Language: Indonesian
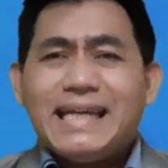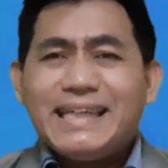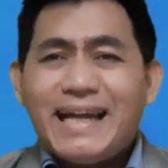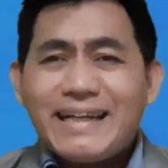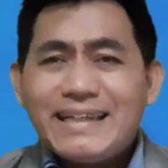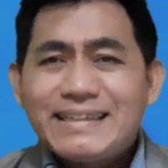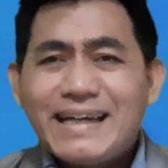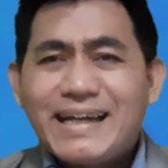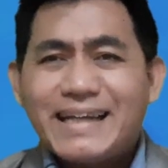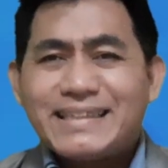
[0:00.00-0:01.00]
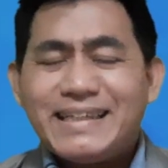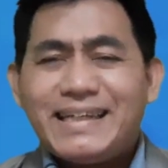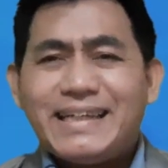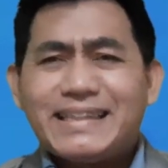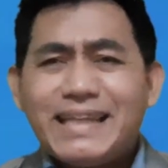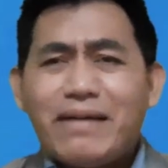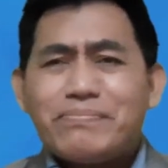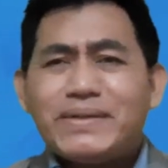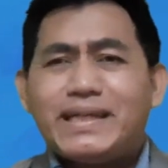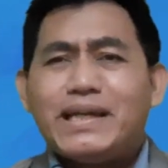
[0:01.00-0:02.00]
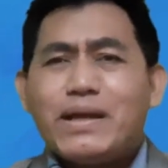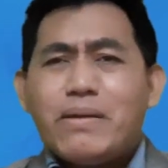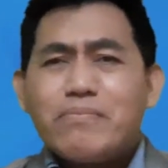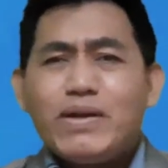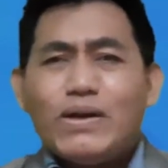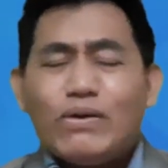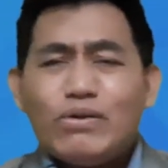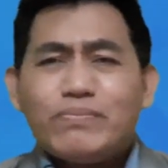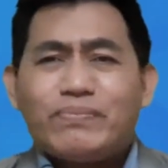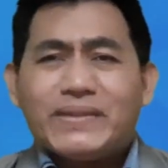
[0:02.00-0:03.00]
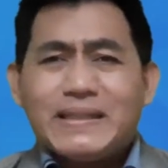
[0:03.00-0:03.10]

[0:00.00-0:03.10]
yang kita kasihi tapi belum